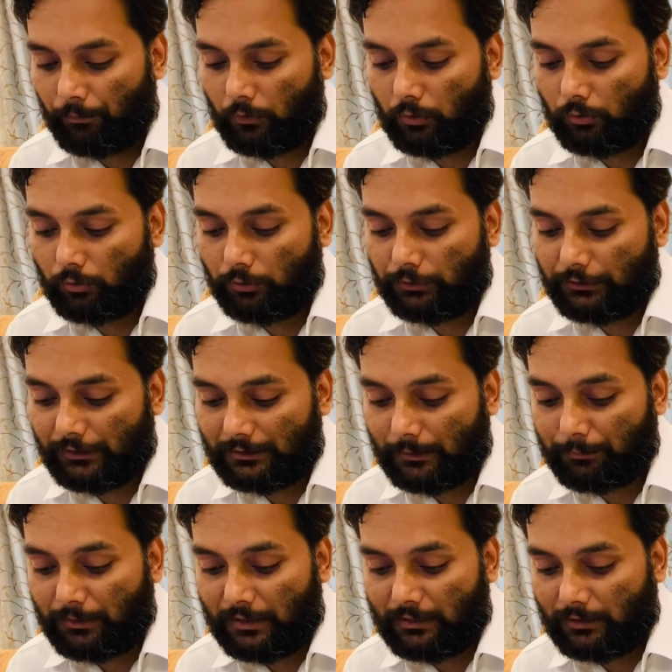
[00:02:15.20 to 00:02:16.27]
तो ये
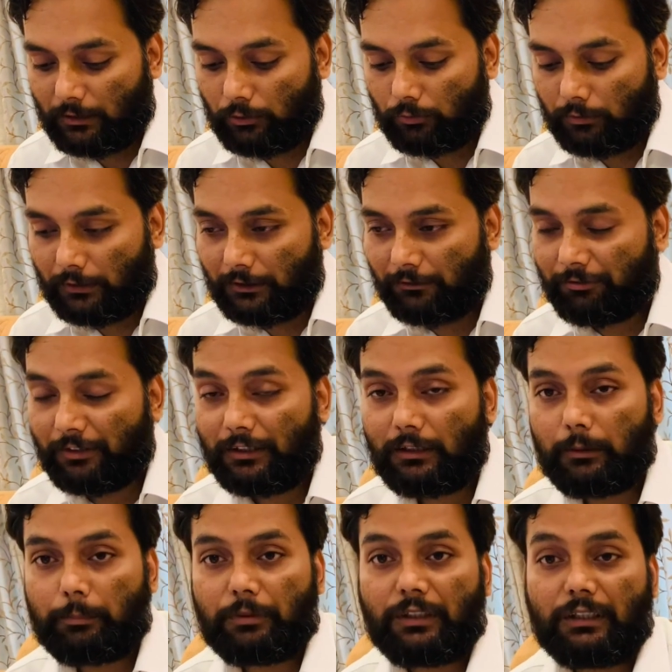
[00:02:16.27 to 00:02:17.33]
सब देखते हुए डिफरेंट
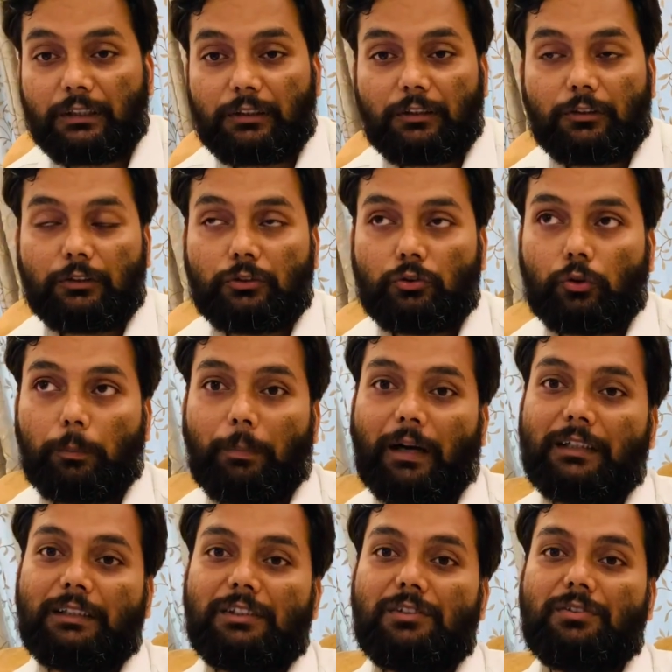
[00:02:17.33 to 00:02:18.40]
डिफरेंट जो
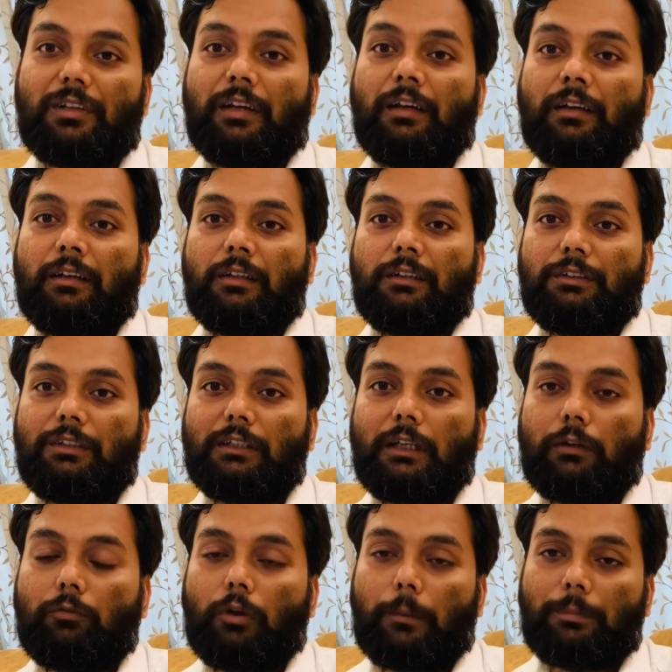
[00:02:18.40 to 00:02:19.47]
पार्टीज़ हैं ठीक है
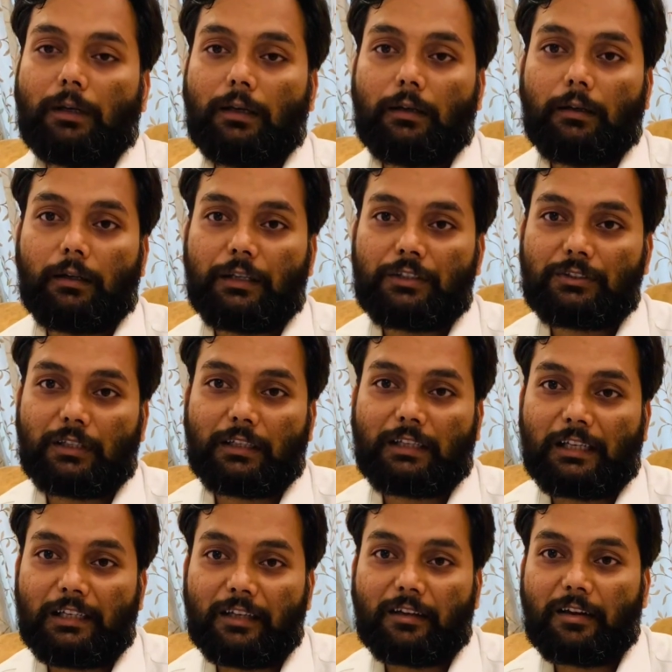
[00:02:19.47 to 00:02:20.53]
वो अपना स्टेप
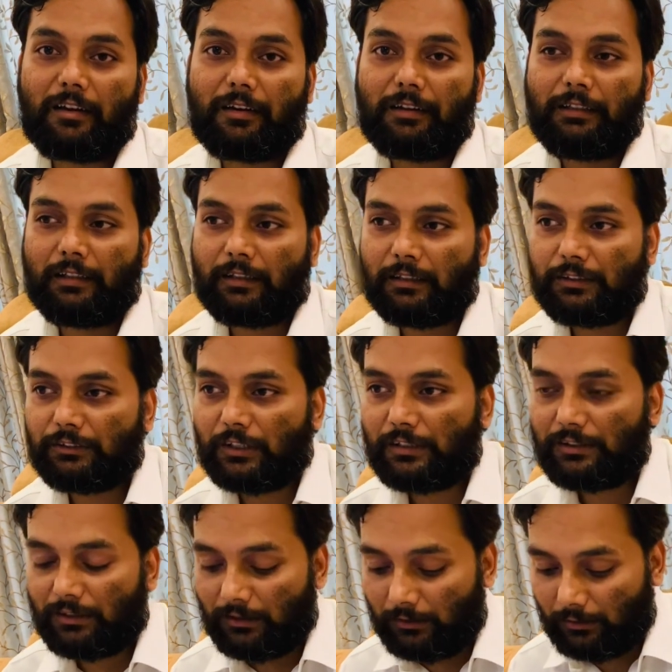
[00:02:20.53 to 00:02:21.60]
क्लियर कर रही हैं कि
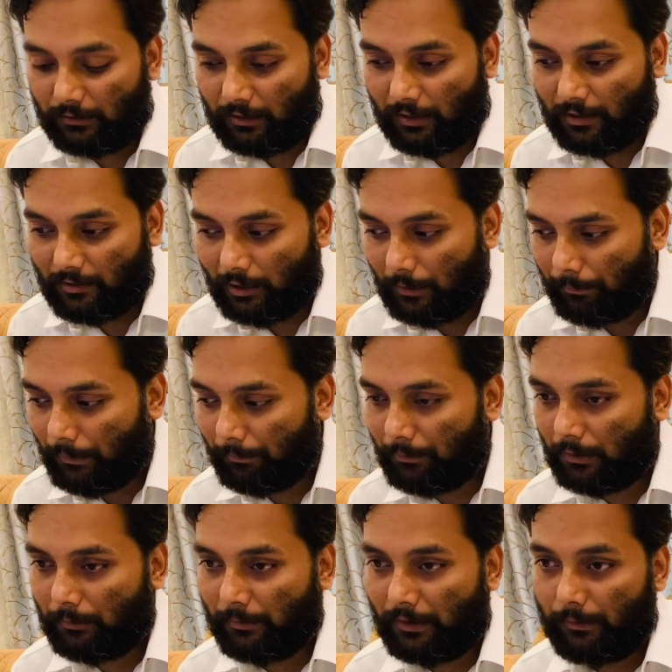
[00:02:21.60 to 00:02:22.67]
जैसे ही लगातार
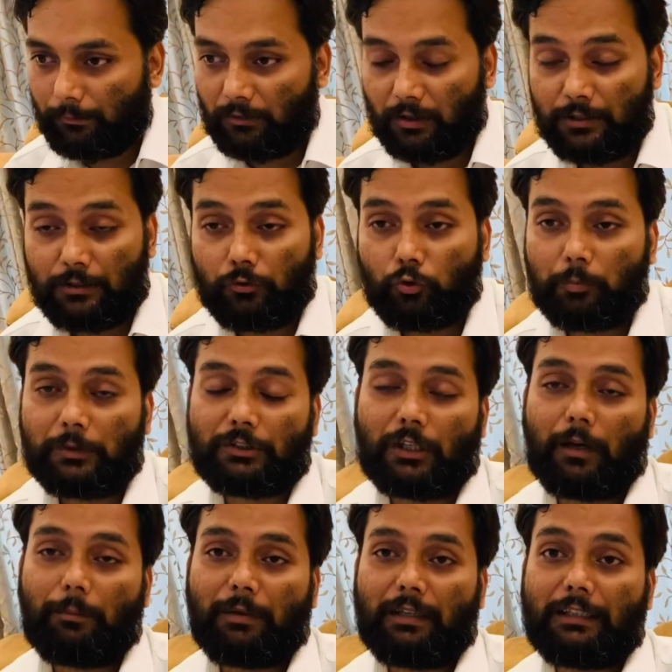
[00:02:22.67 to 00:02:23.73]
पेपर में द हिंदू में
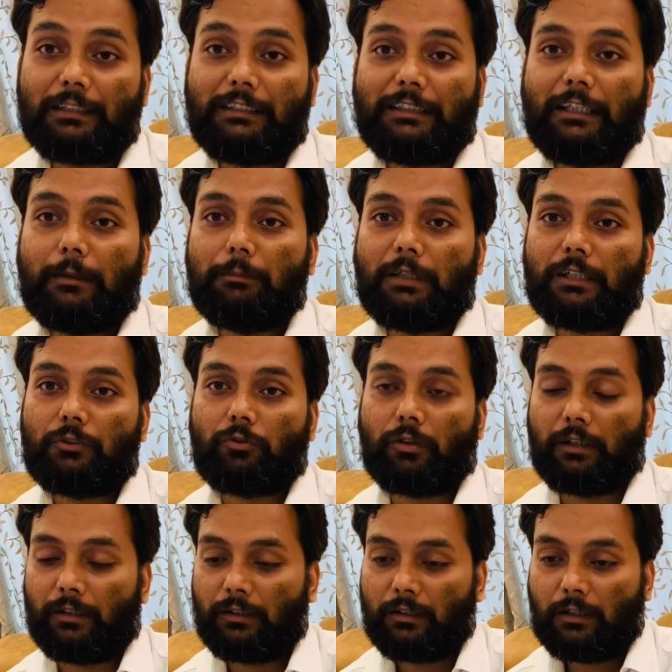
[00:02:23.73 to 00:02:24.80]
छाप रही है कि डीएमके जो
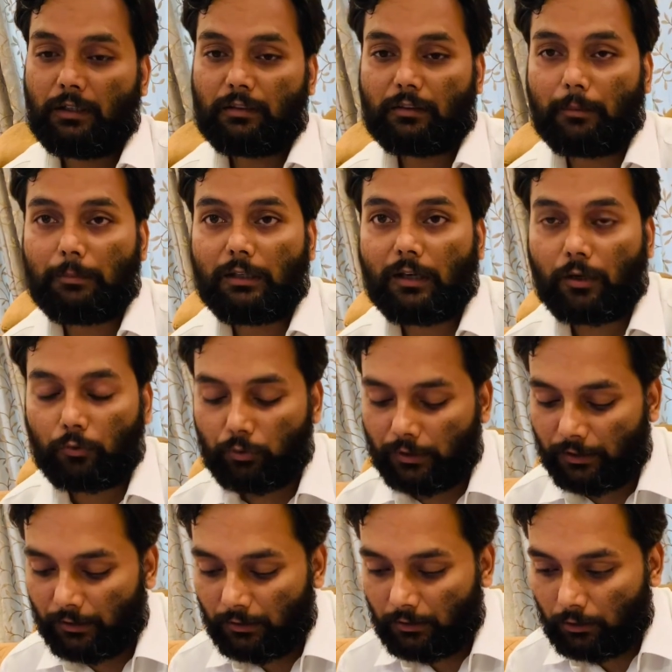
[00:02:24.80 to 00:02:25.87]
है तमिलनाडु के
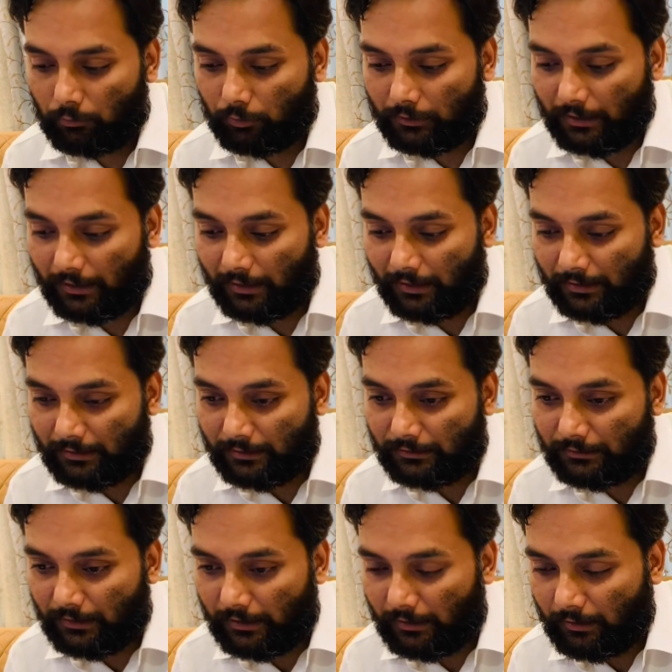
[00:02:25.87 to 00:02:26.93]
वो कह रहे हैं कि
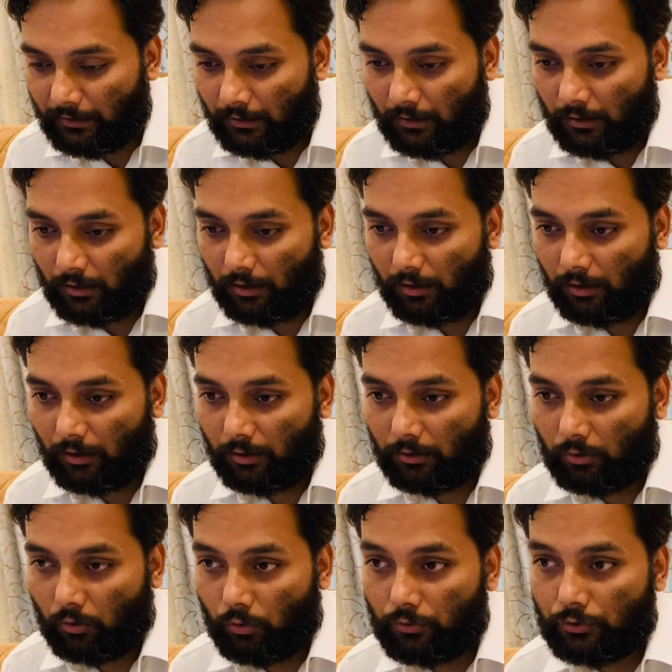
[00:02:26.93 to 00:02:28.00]
ये
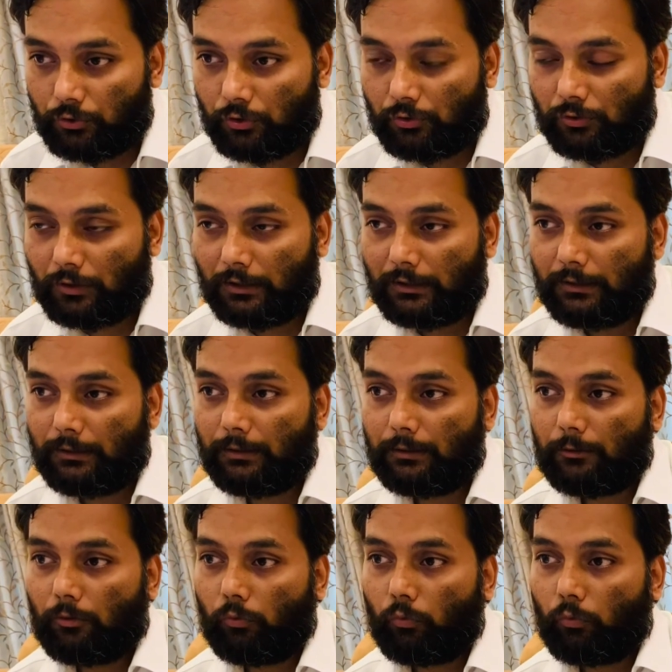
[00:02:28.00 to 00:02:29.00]
कॉन्स्टिट्यूशनली